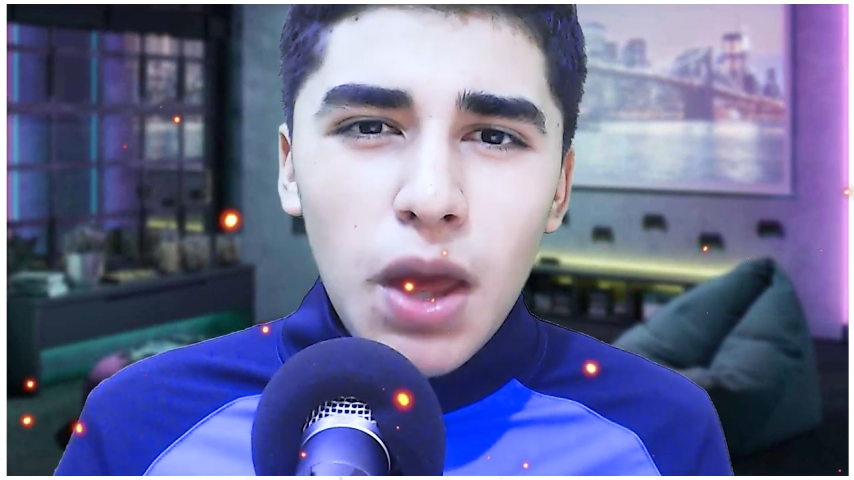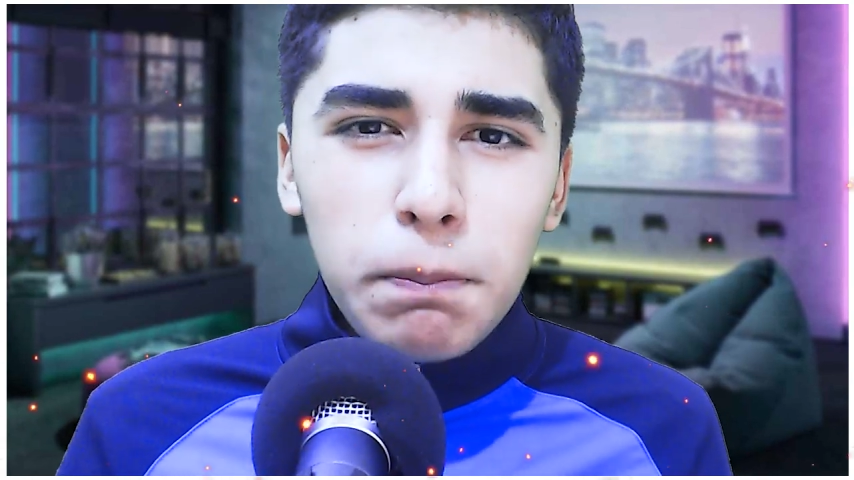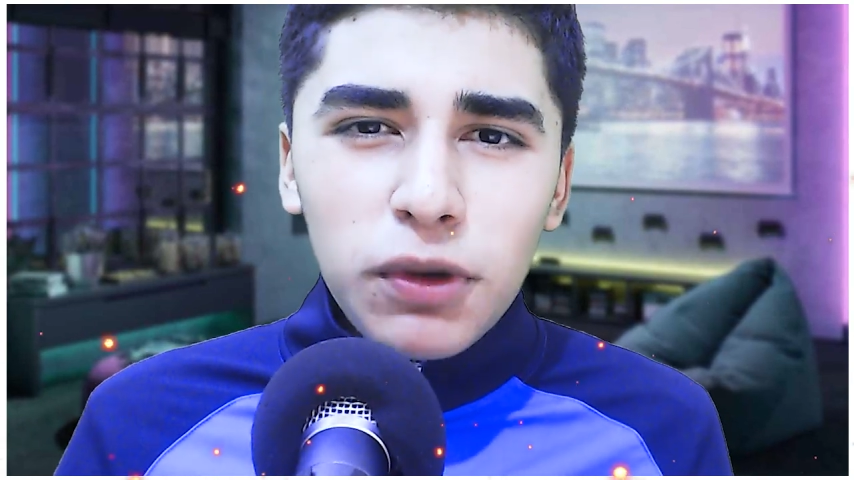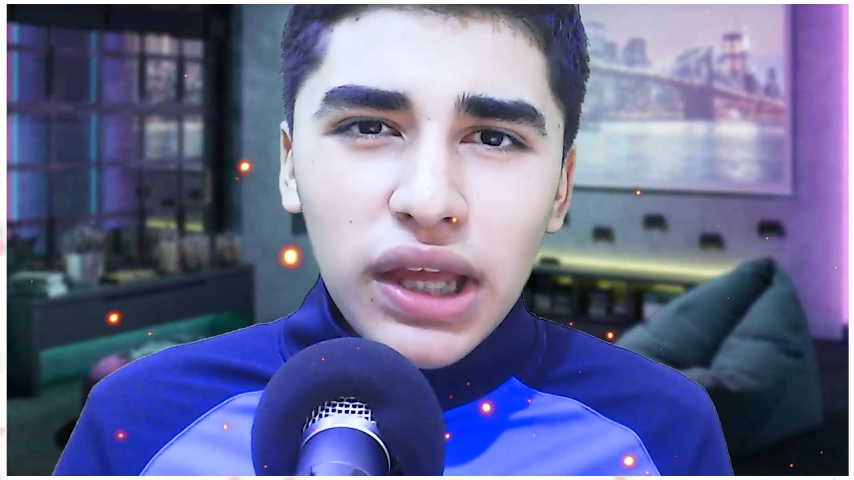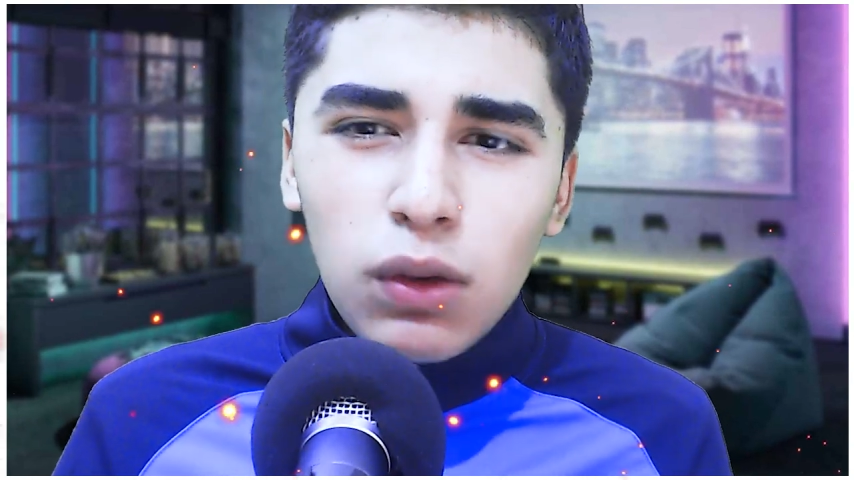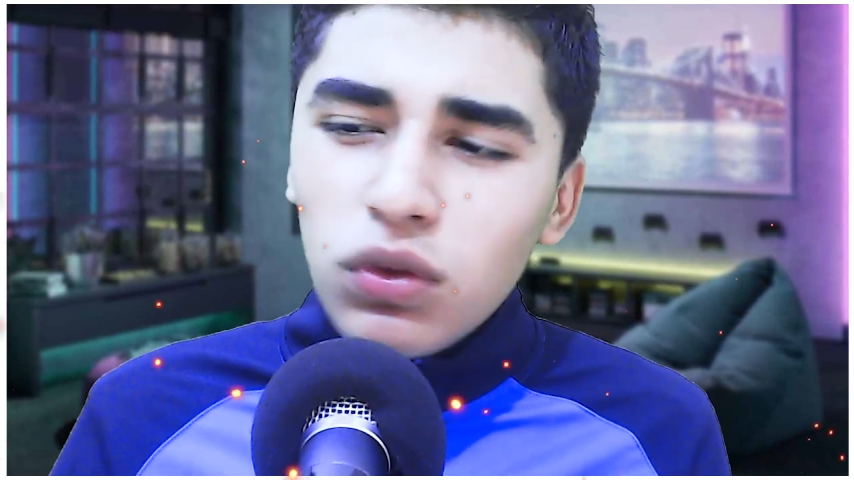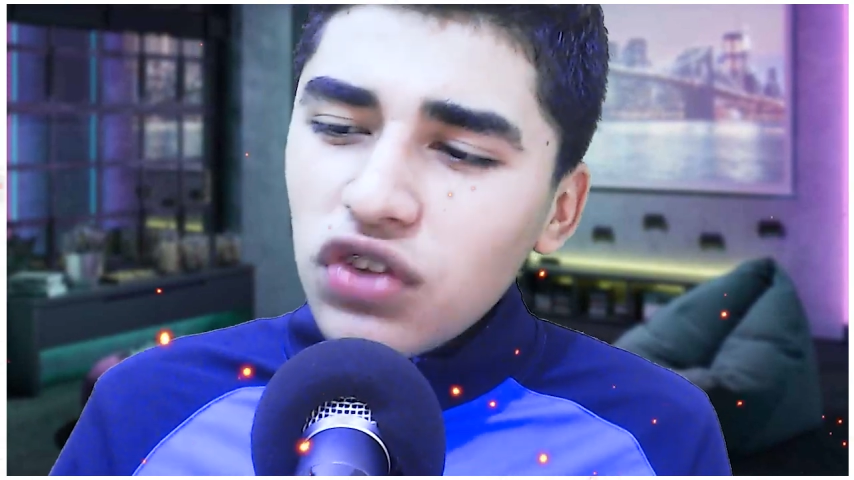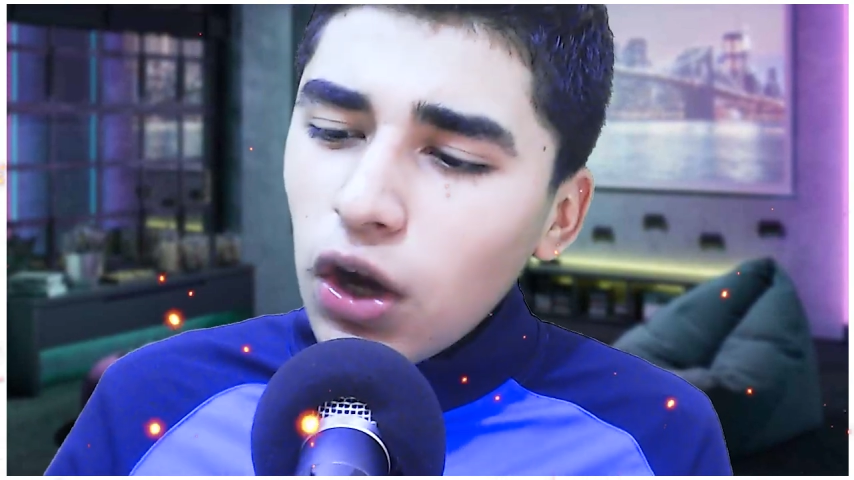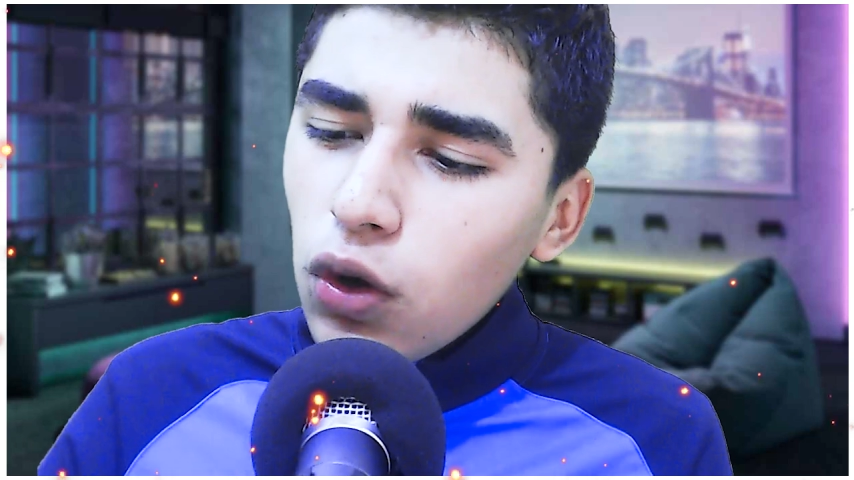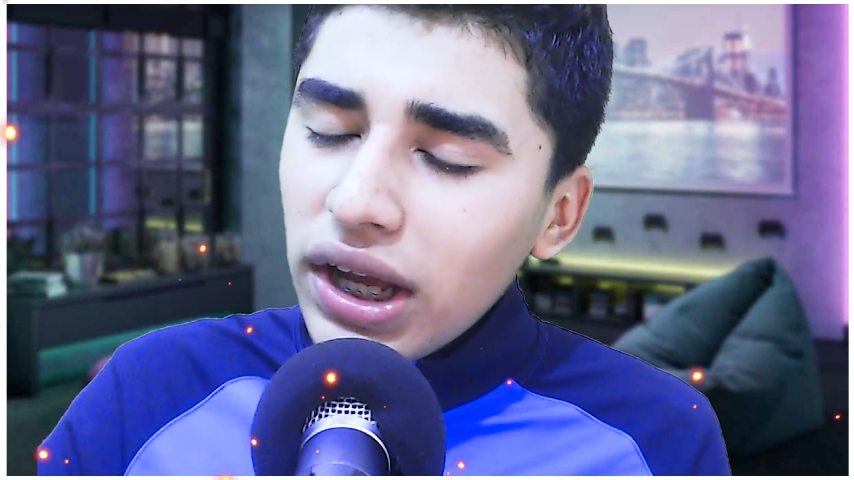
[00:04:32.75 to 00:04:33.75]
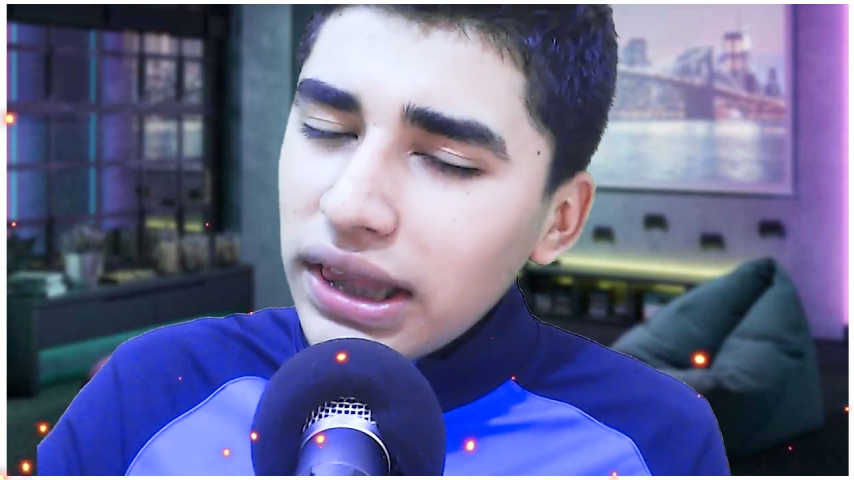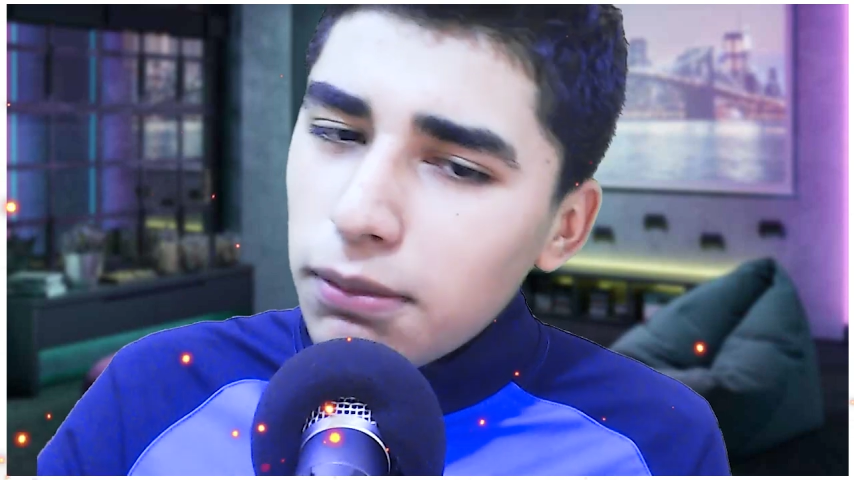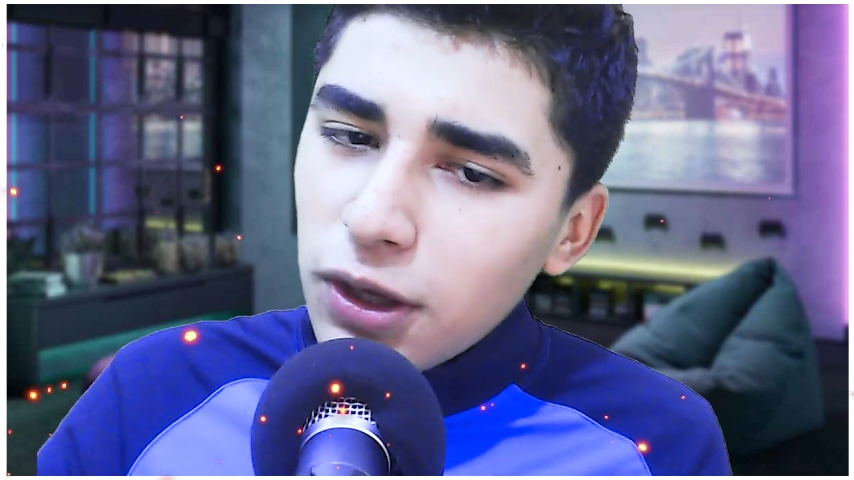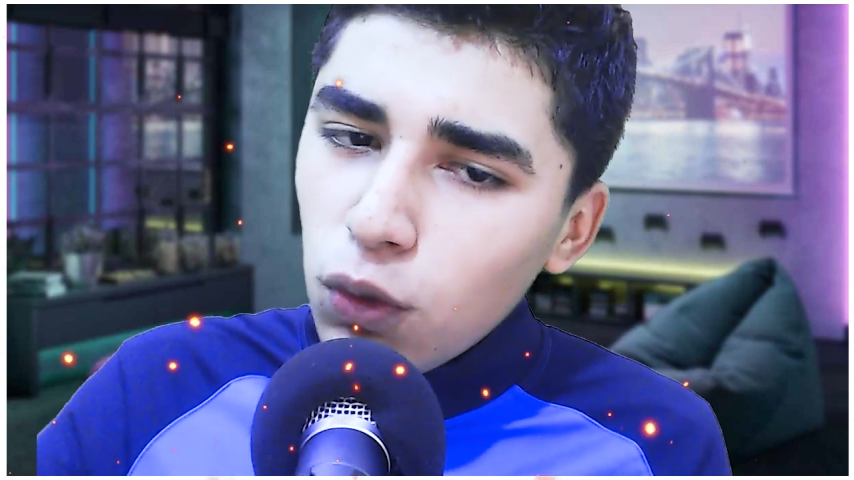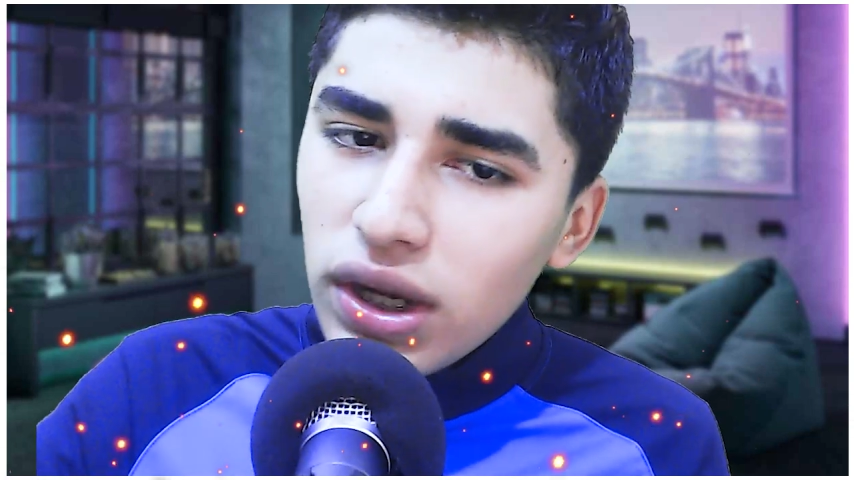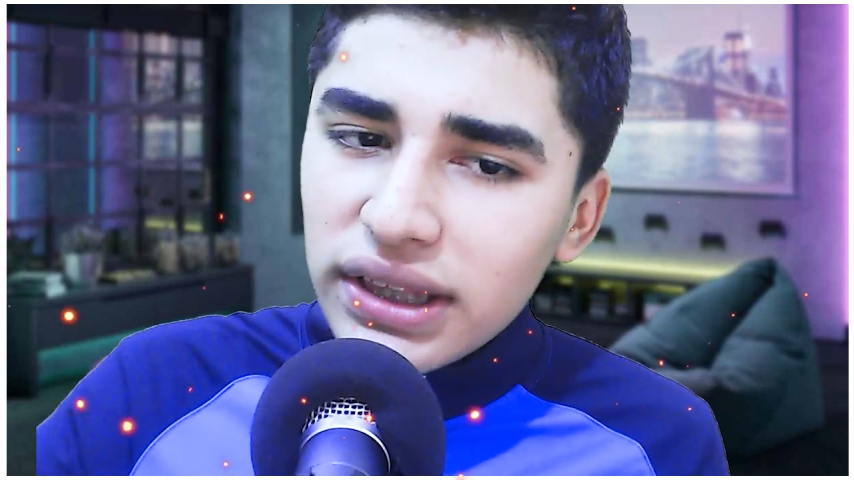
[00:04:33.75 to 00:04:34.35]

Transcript: porque no es algo que te vincule